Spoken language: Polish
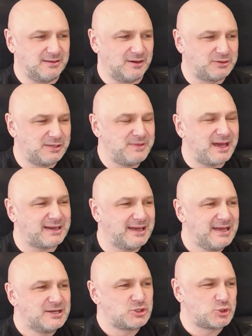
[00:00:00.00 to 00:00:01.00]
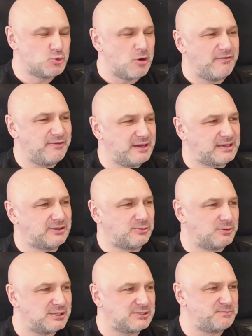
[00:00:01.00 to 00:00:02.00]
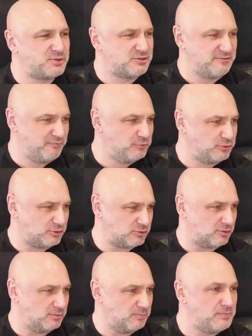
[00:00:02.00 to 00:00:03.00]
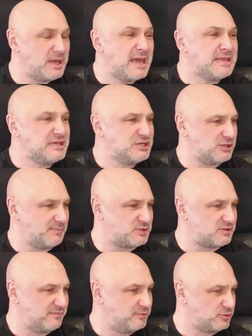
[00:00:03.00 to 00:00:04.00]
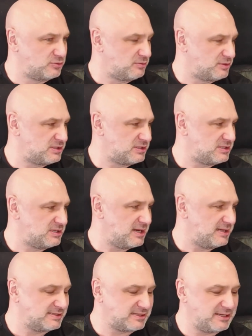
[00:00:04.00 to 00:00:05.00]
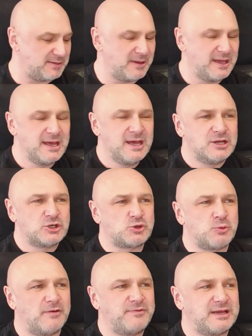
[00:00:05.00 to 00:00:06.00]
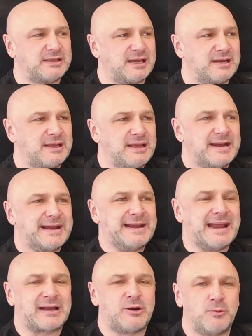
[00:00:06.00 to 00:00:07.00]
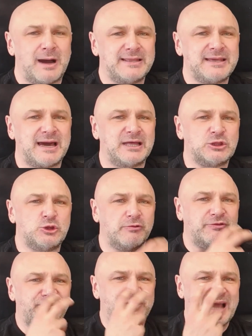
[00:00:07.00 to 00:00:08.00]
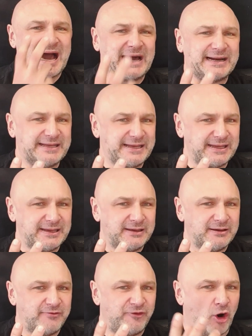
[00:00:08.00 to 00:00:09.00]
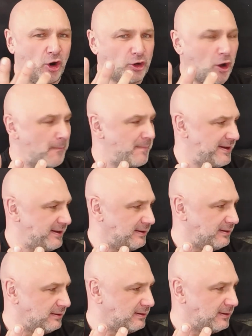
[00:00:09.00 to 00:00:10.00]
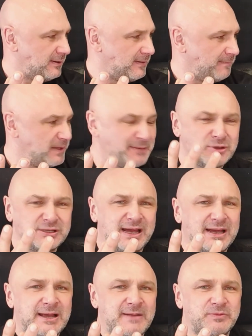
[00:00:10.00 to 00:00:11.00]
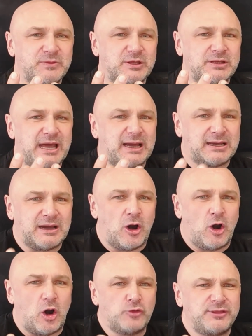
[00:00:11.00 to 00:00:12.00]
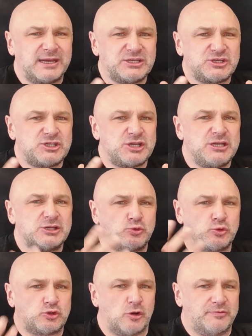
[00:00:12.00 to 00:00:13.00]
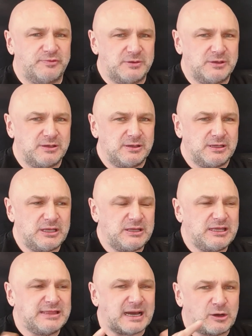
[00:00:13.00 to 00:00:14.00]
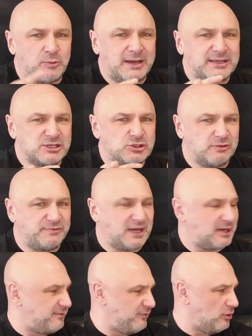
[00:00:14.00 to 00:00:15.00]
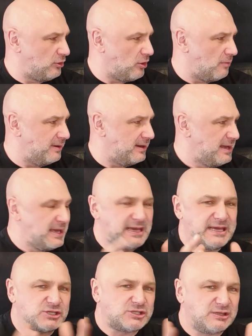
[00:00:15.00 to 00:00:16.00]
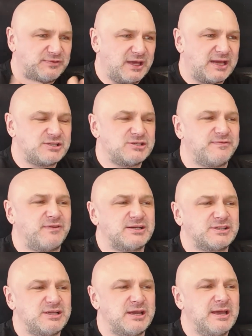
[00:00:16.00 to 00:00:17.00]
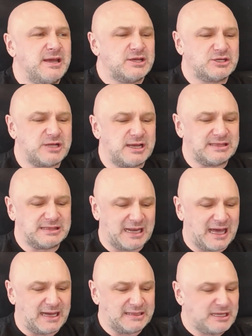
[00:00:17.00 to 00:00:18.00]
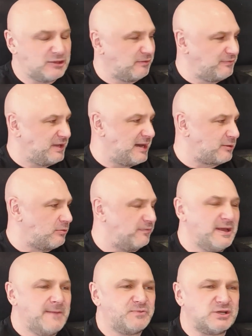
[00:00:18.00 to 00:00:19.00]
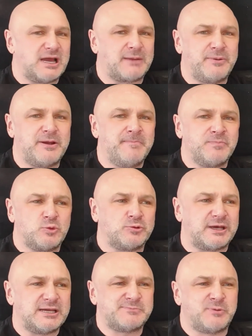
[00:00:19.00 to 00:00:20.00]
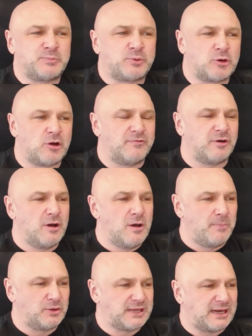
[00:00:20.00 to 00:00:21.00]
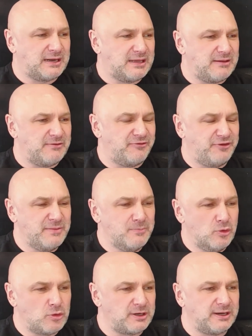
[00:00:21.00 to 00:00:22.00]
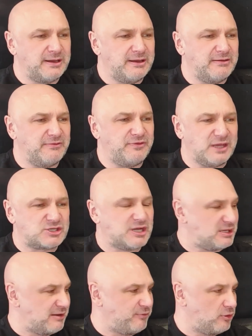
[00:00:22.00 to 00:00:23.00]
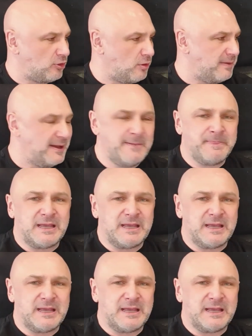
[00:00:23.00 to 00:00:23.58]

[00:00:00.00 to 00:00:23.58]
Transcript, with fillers: O tak. tym, jak człowiek, który jest przywódcą, mieni się przywódcą chrześcijańskim, tak. człowiek ten nakłania do wiary w chorobę. Tak. Jak można jak oddać życie Jezusowi i, i nakłaniać do wiary w chorobę. Tak. I jeszcze twierdzić właśnie, że dla niedowiarków. Czyli jakby tutaj jest podprogowo podany wymóg e, wierzenia w chorobę.